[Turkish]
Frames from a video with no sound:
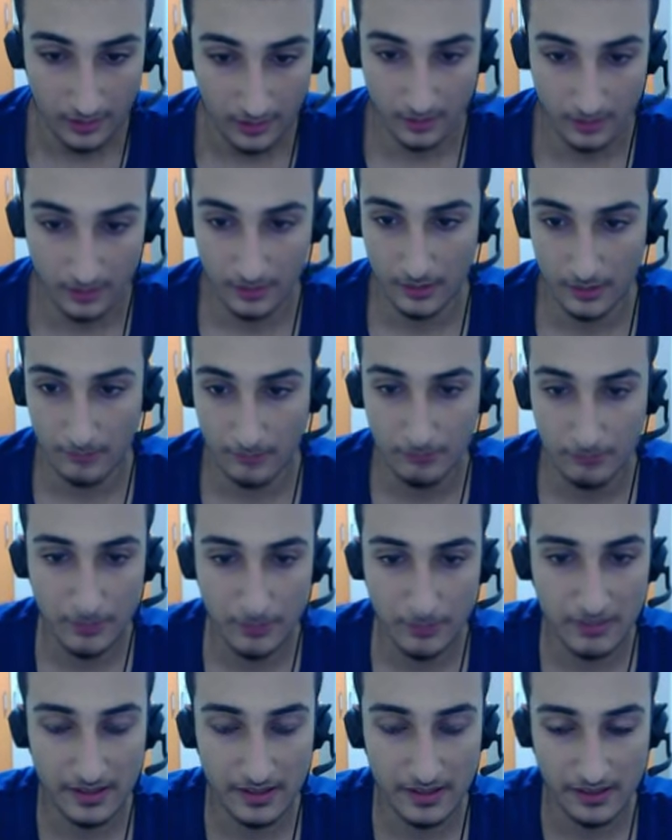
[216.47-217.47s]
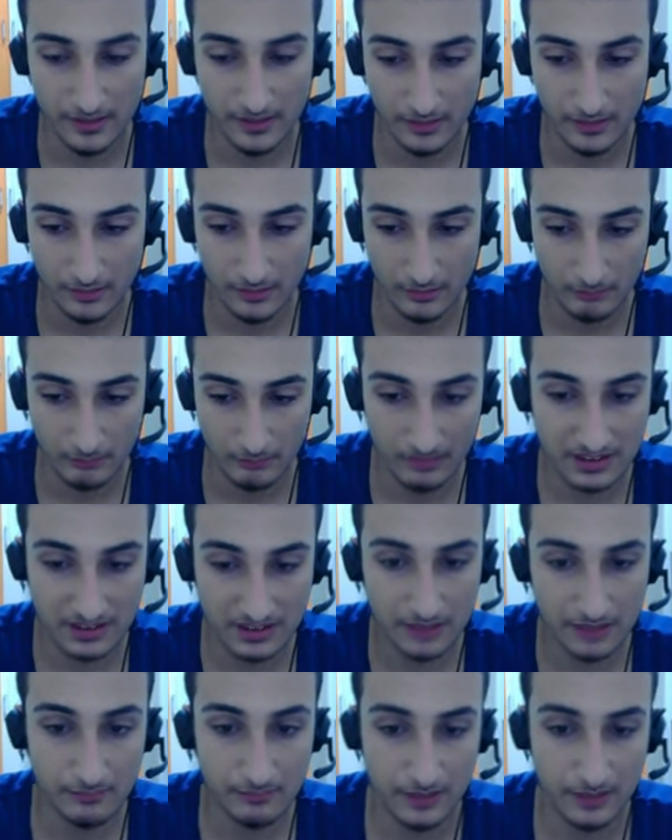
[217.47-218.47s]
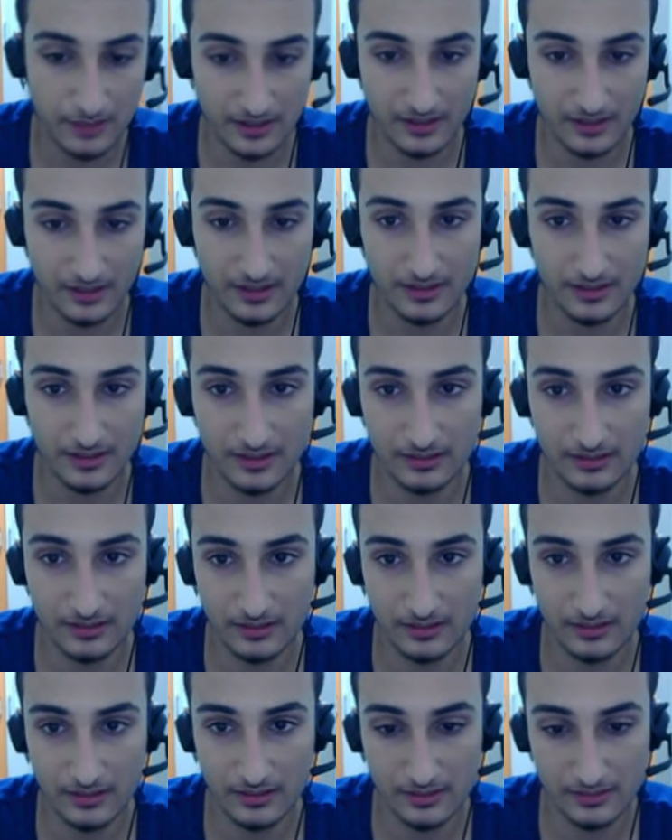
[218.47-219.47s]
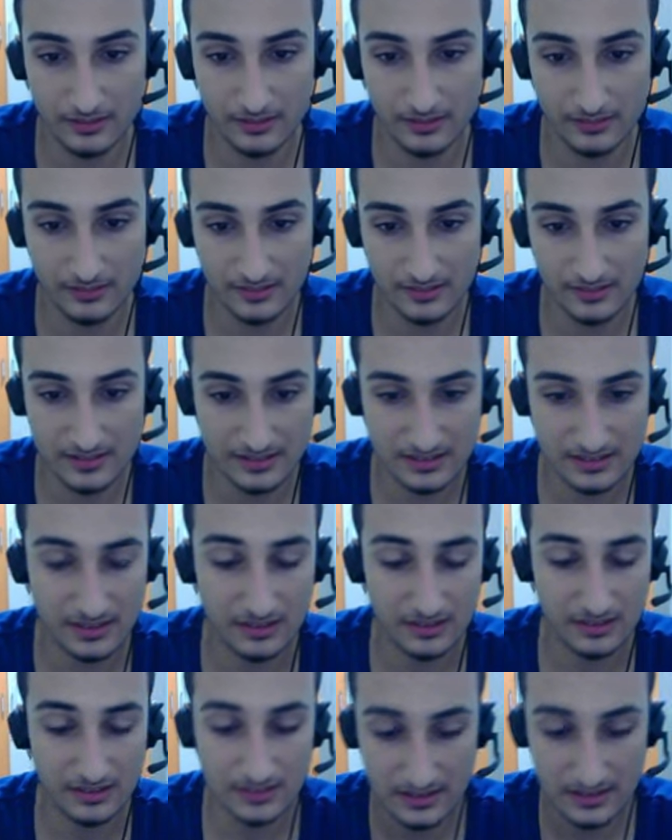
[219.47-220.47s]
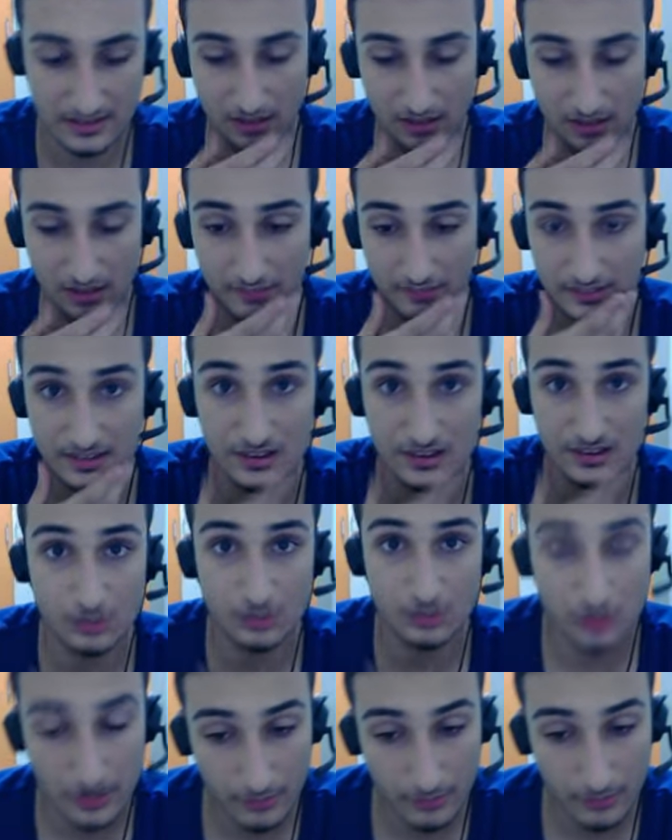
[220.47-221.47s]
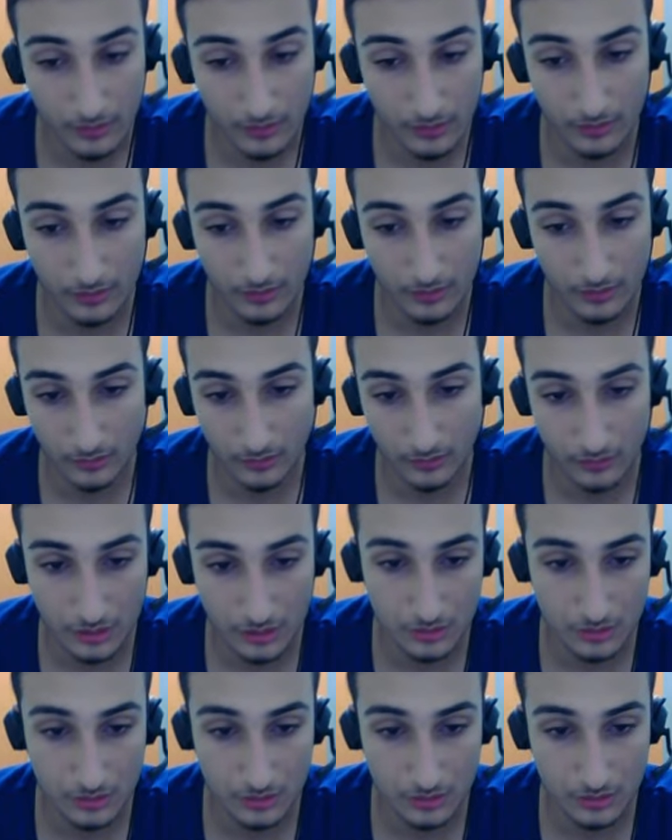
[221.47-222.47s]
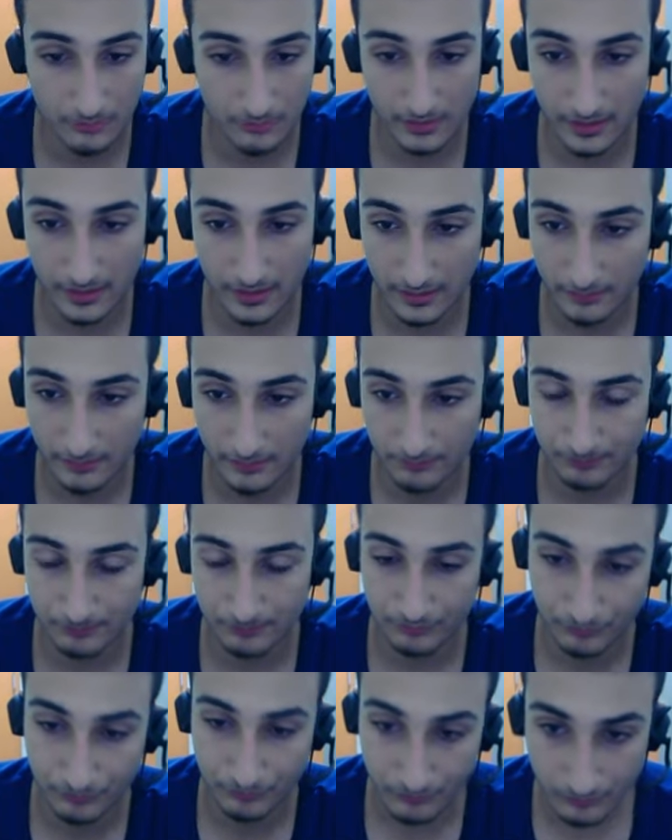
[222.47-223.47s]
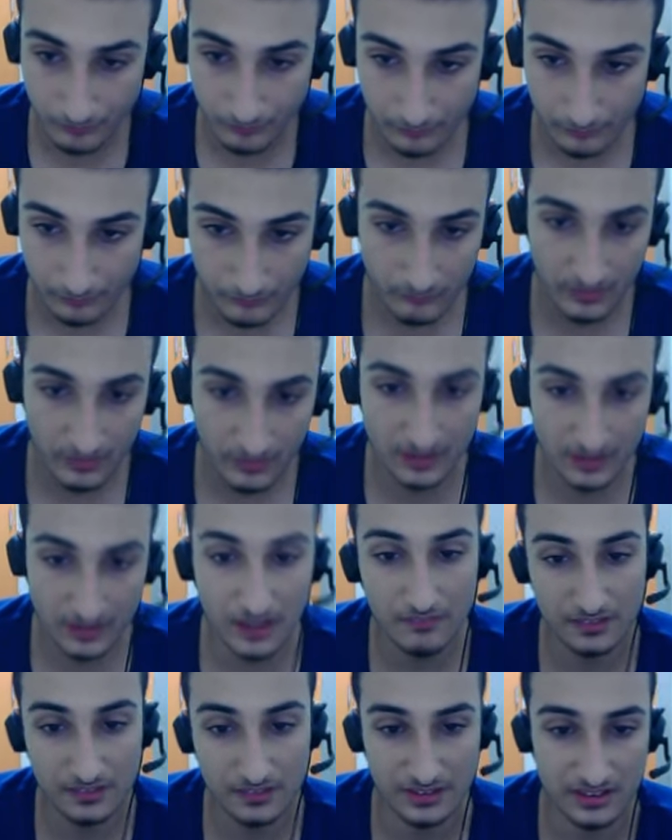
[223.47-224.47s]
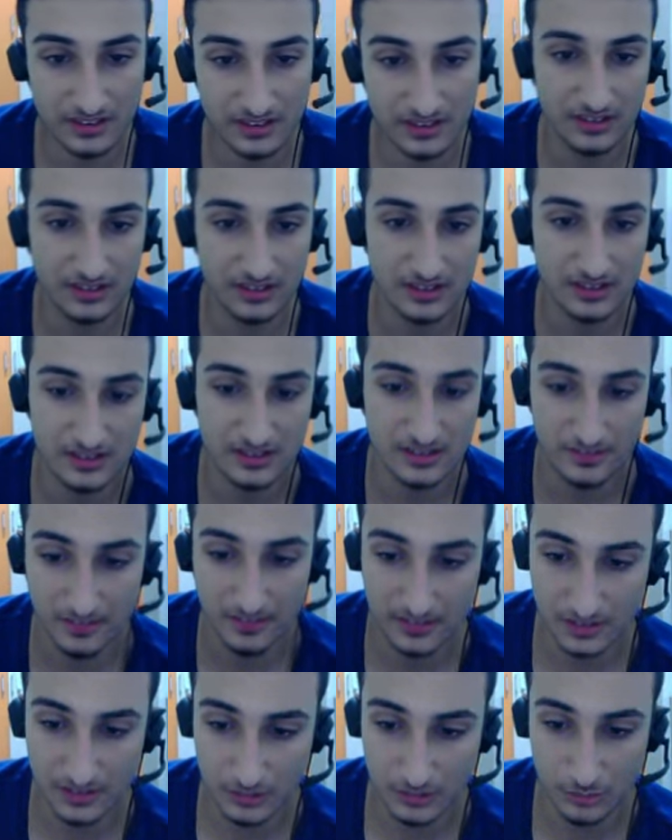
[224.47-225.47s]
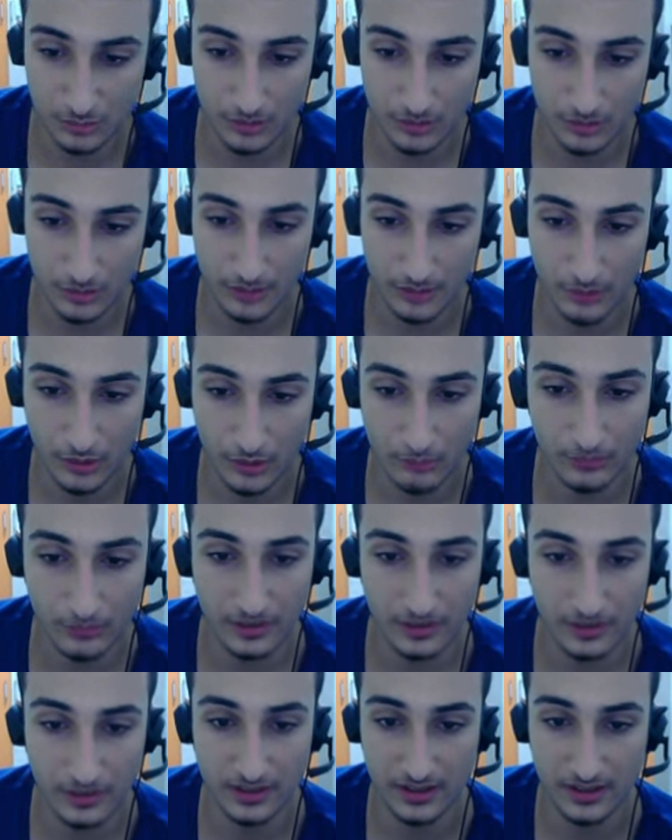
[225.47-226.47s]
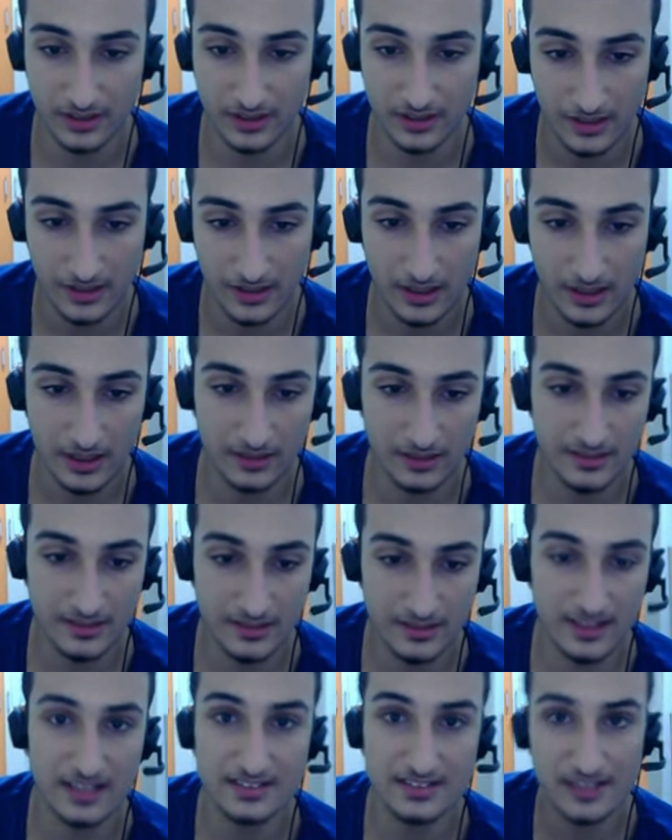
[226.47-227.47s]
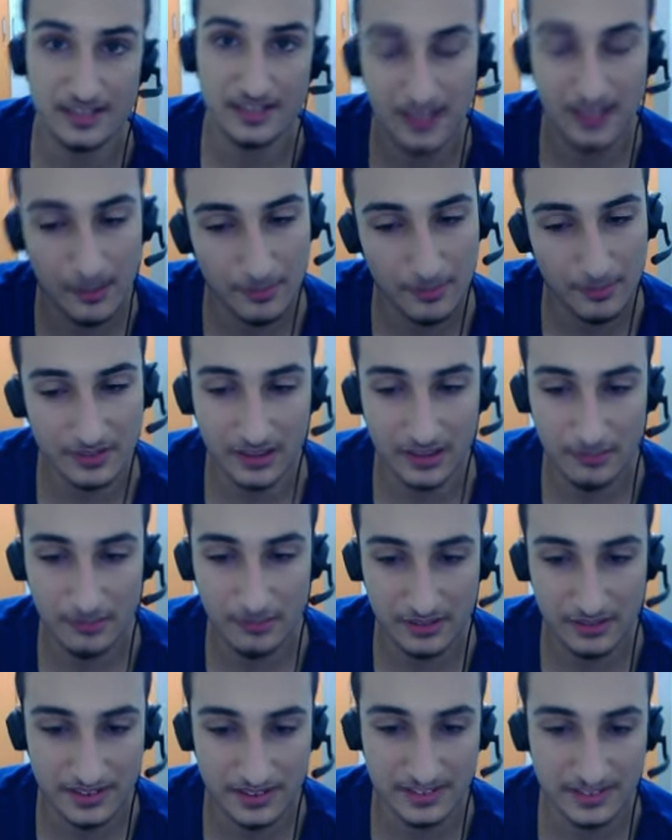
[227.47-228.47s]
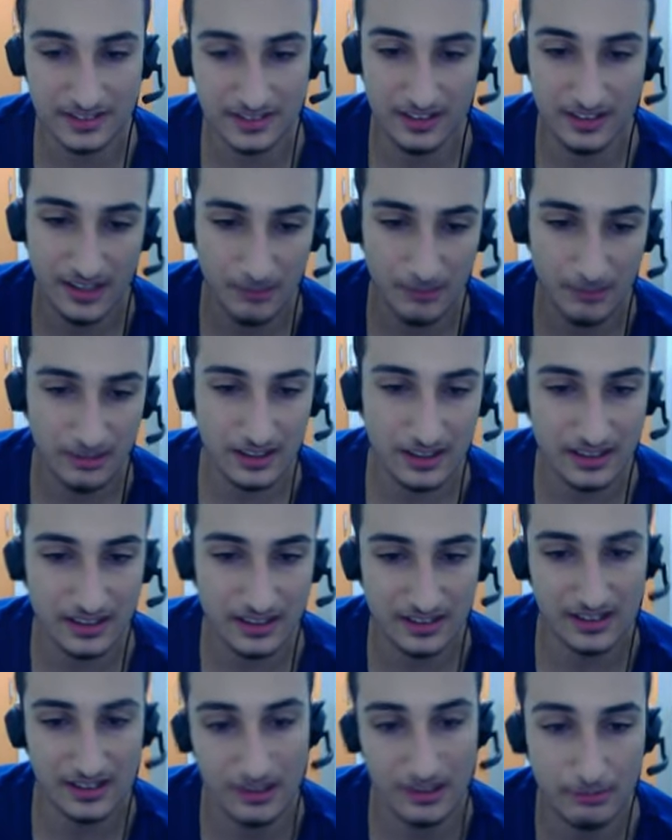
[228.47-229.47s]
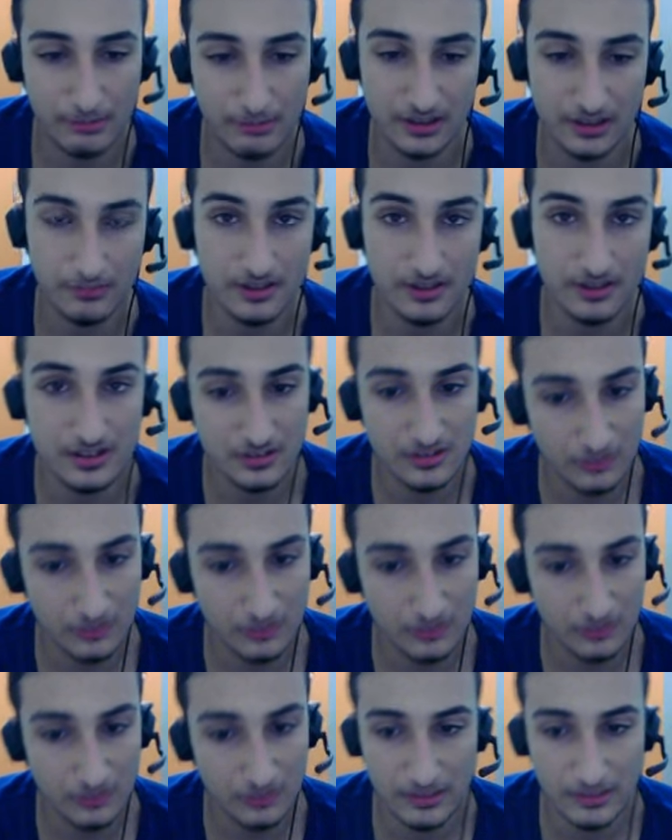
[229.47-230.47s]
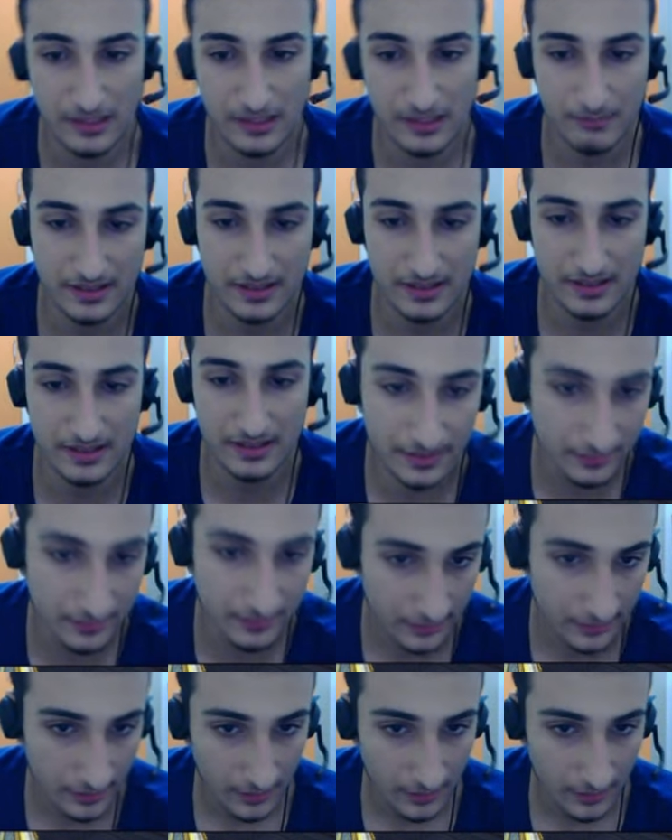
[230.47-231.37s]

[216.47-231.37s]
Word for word: e, bir peri başka bir perinin hani e, dez, dezavantaja düşebiliyor yani onu da söyleyeyim yani. Ya da avantaja ya da dezavantaja düşebiliyor. Bunlar hani dirençle kapatılabilecek şeyler ama ne kadar kapatabilirsin onu bilemeyiz yani.